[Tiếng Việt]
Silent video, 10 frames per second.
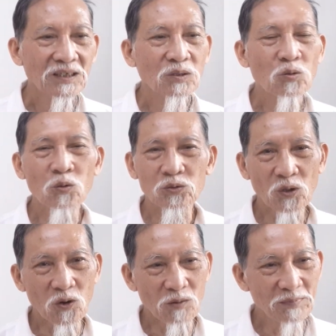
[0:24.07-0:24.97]
cụ
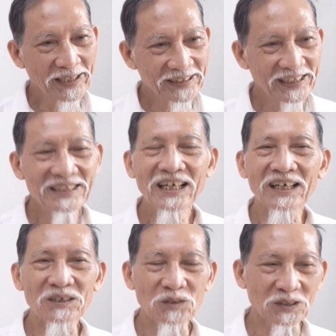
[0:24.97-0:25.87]
tổ 19
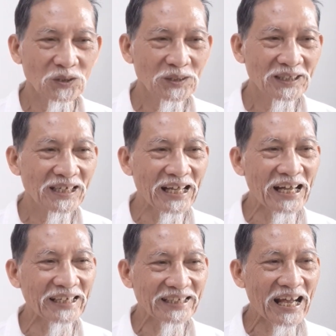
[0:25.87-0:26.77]
đời của tôi
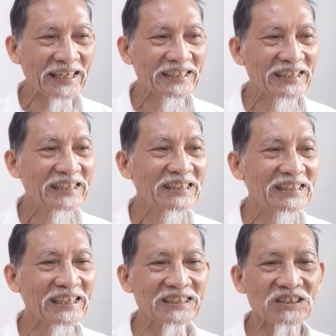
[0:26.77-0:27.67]
là Đại Y
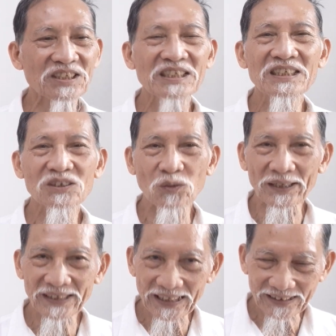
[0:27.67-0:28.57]
Thiền Sư Tuệ
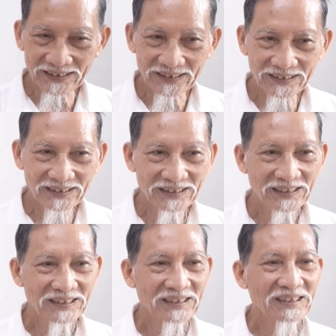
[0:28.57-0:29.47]
Tĩnh,
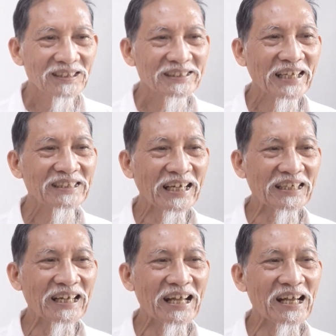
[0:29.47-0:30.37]
tên thật
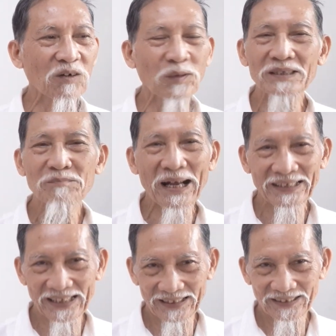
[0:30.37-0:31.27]
là Nguyễn Bá
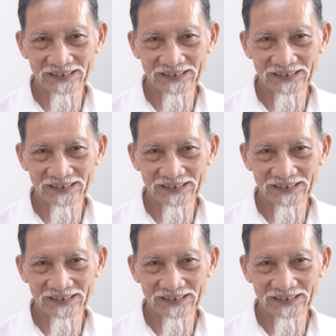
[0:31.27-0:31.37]
Tĩnh